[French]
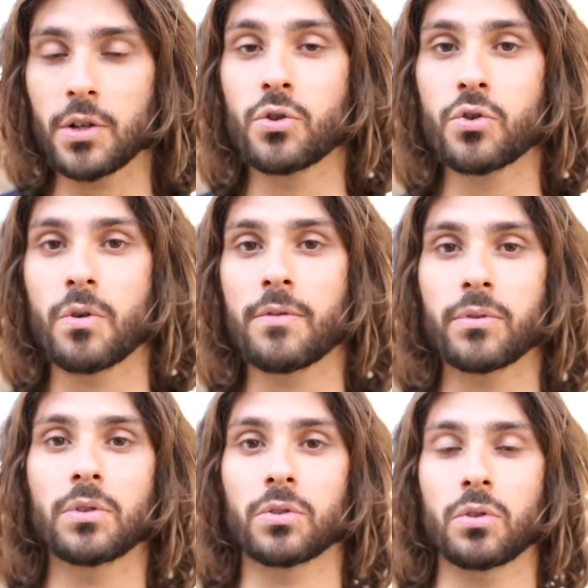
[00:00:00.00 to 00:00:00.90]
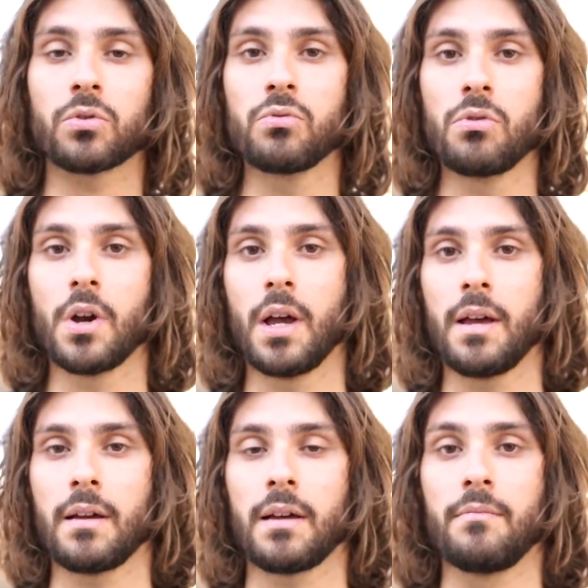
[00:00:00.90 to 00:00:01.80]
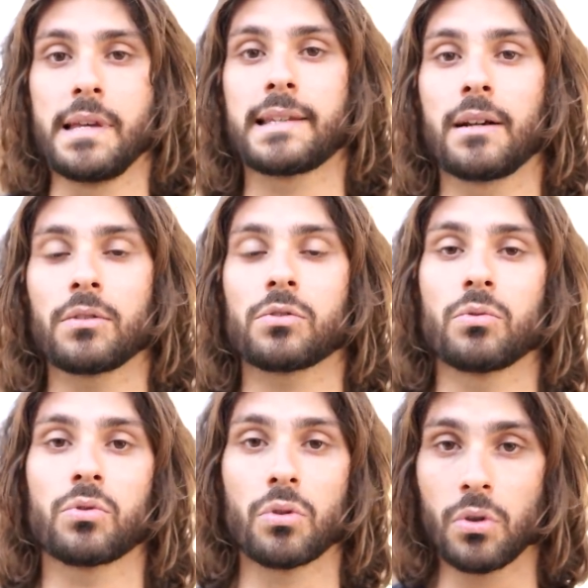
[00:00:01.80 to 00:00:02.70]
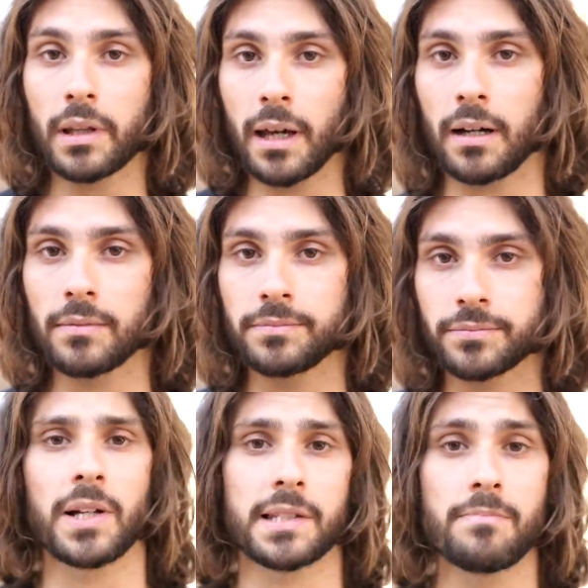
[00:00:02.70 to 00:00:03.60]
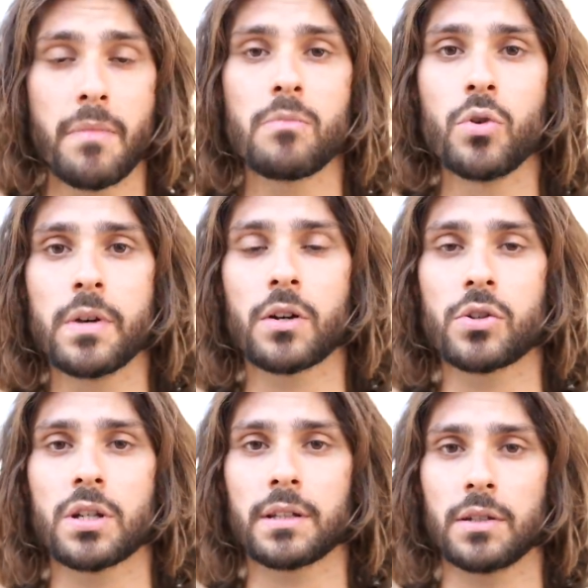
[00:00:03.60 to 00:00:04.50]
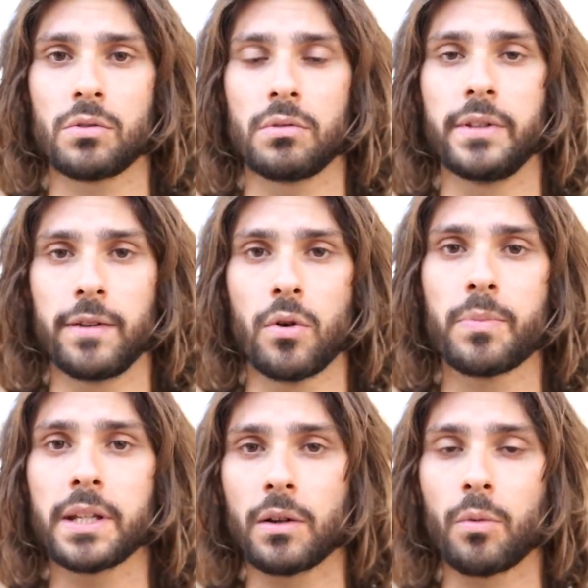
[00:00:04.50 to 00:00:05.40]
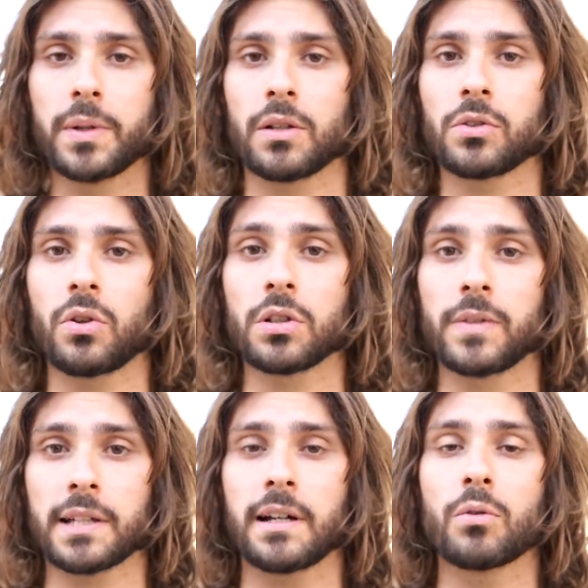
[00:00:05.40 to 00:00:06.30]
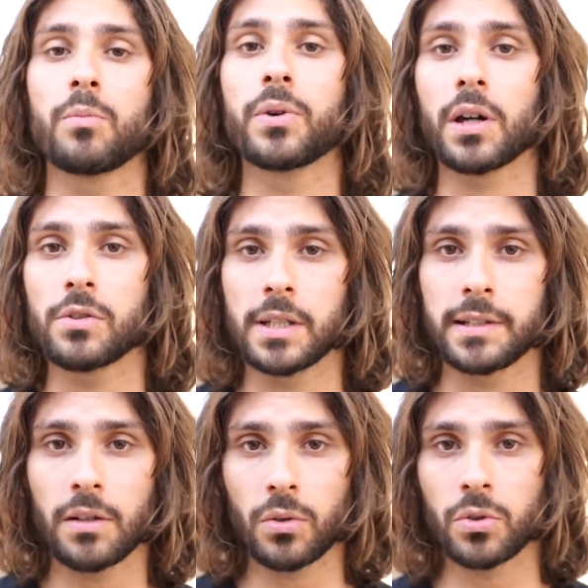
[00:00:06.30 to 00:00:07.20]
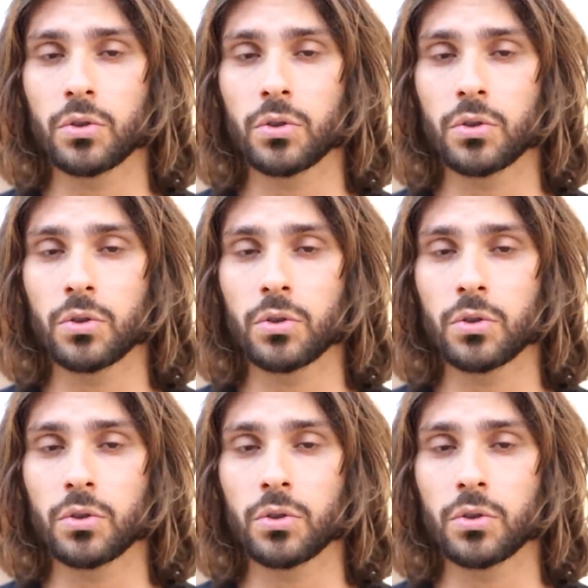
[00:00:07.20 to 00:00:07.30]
je le joue à fond dans le sens où mes séances sont sur le terrain. Le principe même de mes coachings, c'est de développer des compétences transversales qu'on peut réutiliser dans d'autres